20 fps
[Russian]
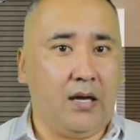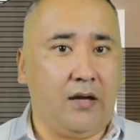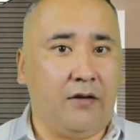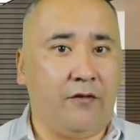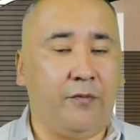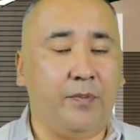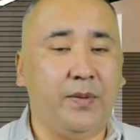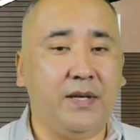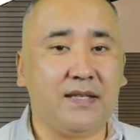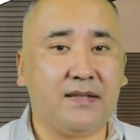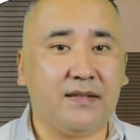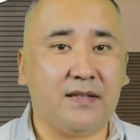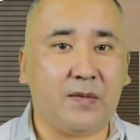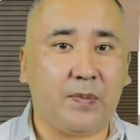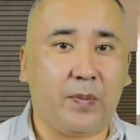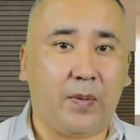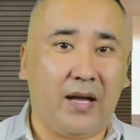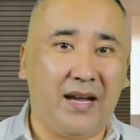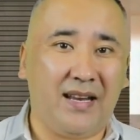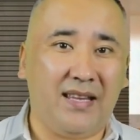В
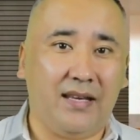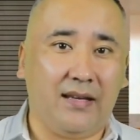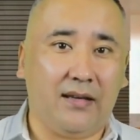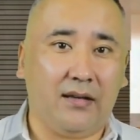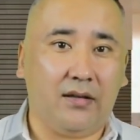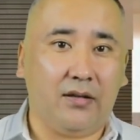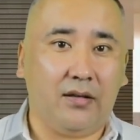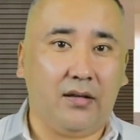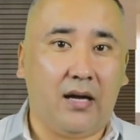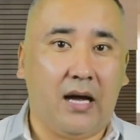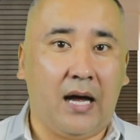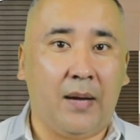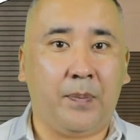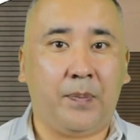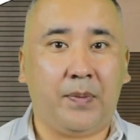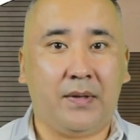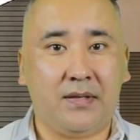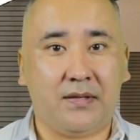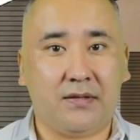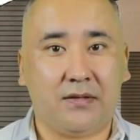бизнес-плане
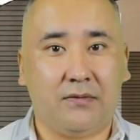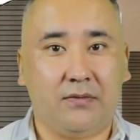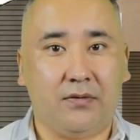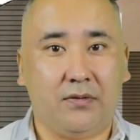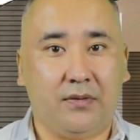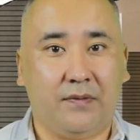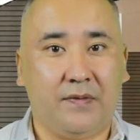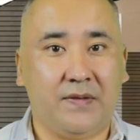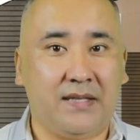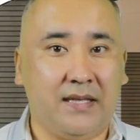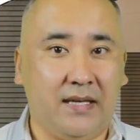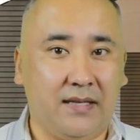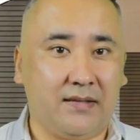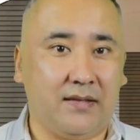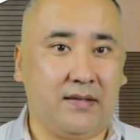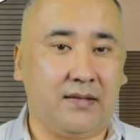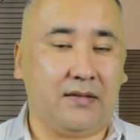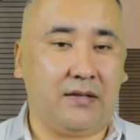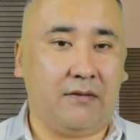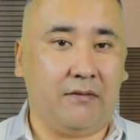описывают все
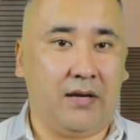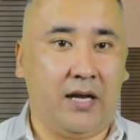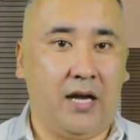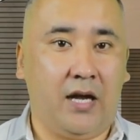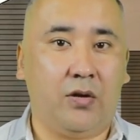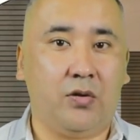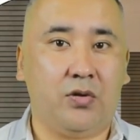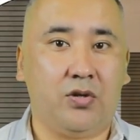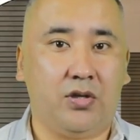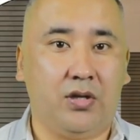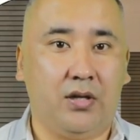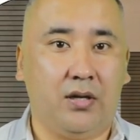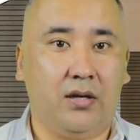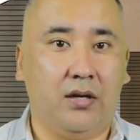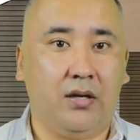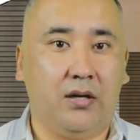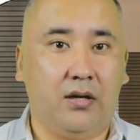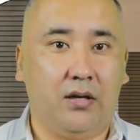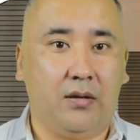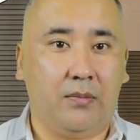составляющие
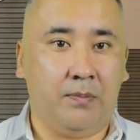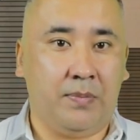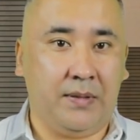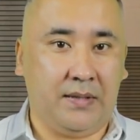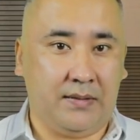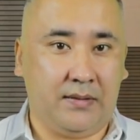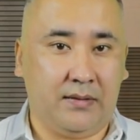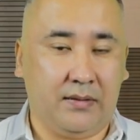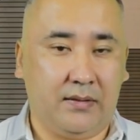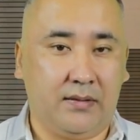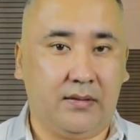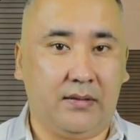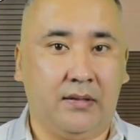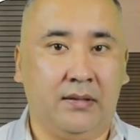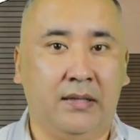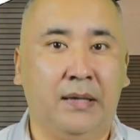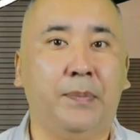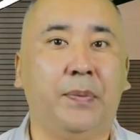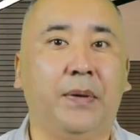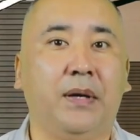бизнеса,
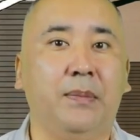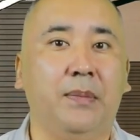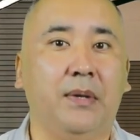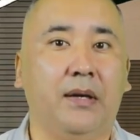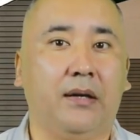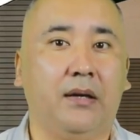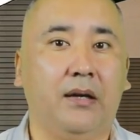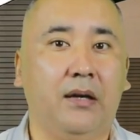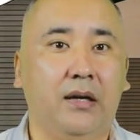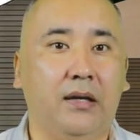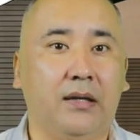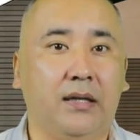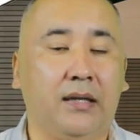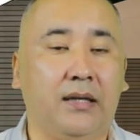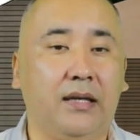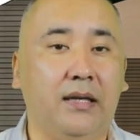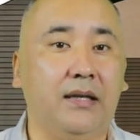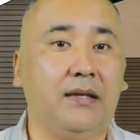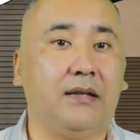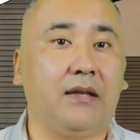например,
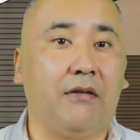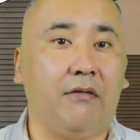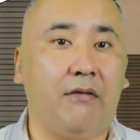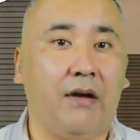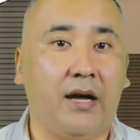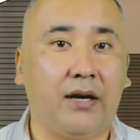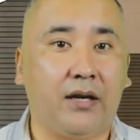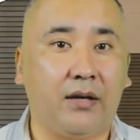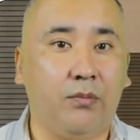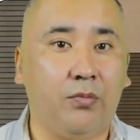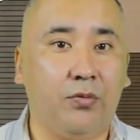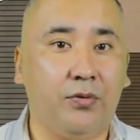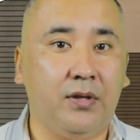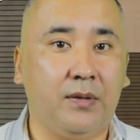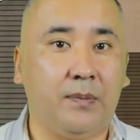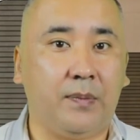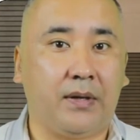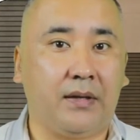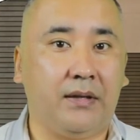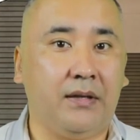какие товары
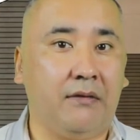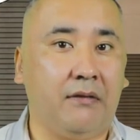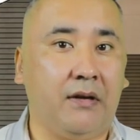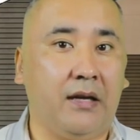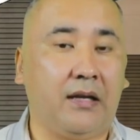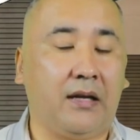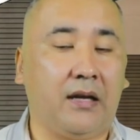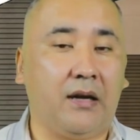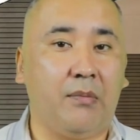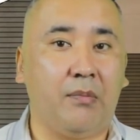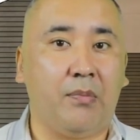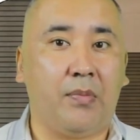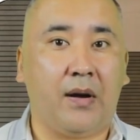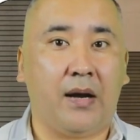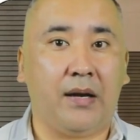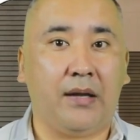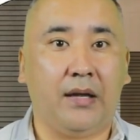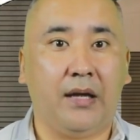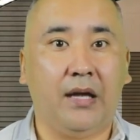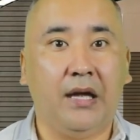будет продавать
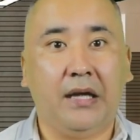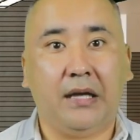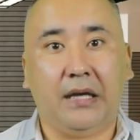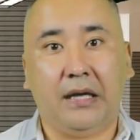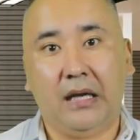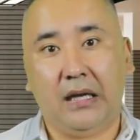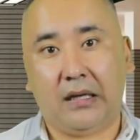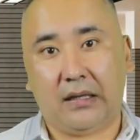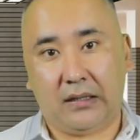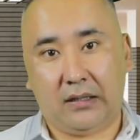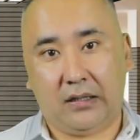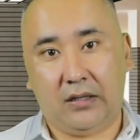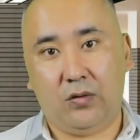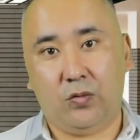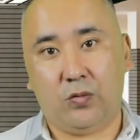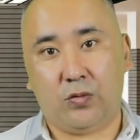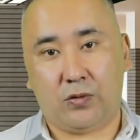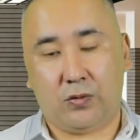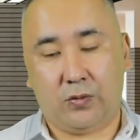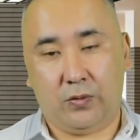компания или
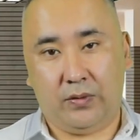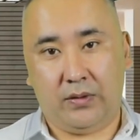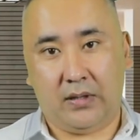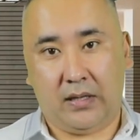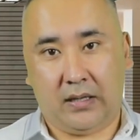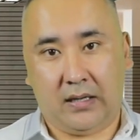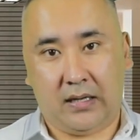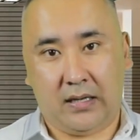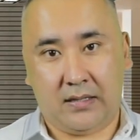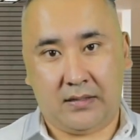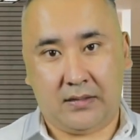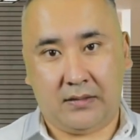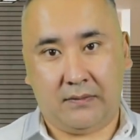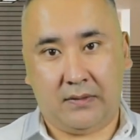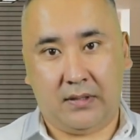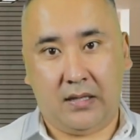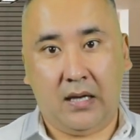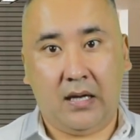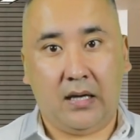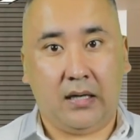какие услуги
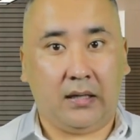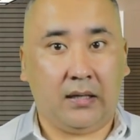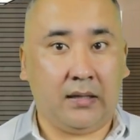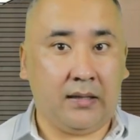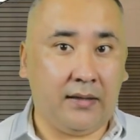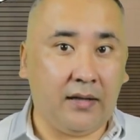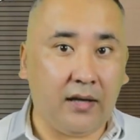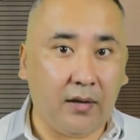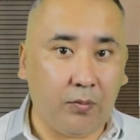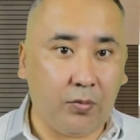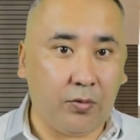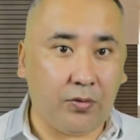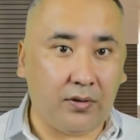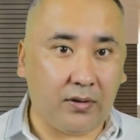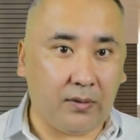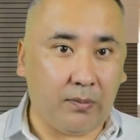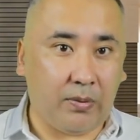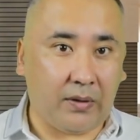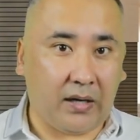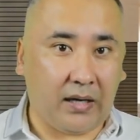оказывать, где
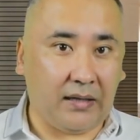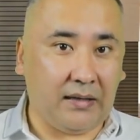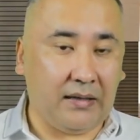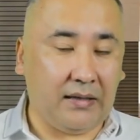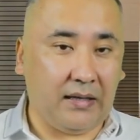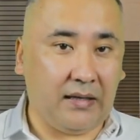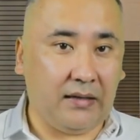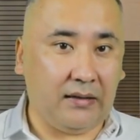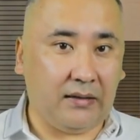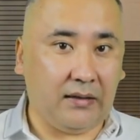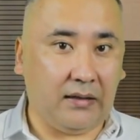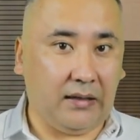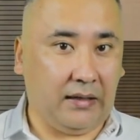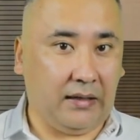будет брать деньги